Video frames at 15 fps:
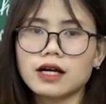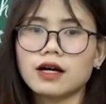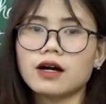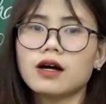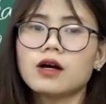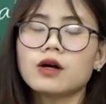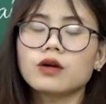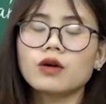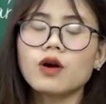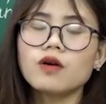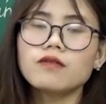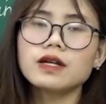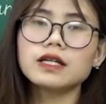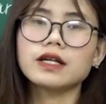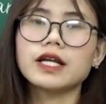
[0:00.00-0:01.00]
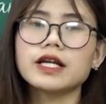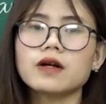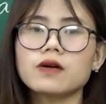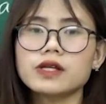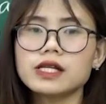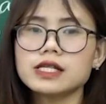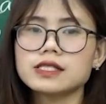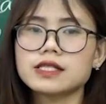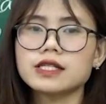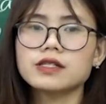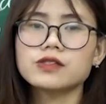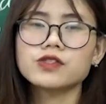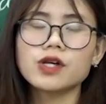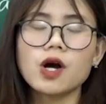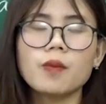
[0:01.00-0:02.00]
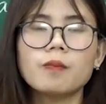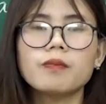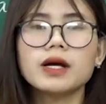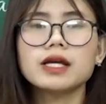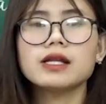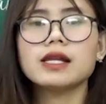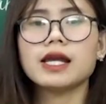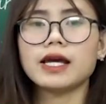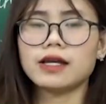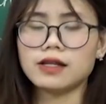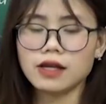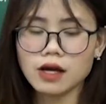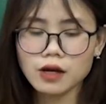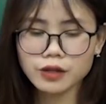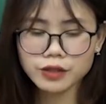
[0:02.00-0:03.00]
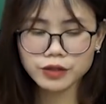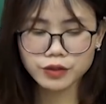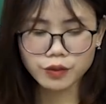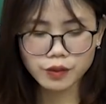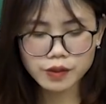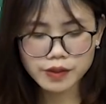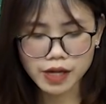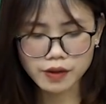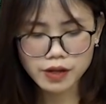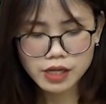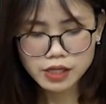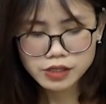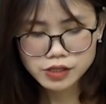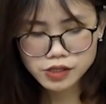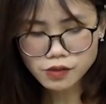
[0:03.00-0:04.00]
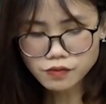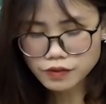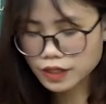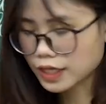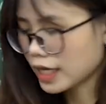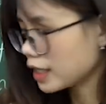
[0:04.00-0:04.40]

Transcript: À, cô Vân ở đây có nghĩa là gì? Tròm mây lẻ loi đúng không nào? Trong phần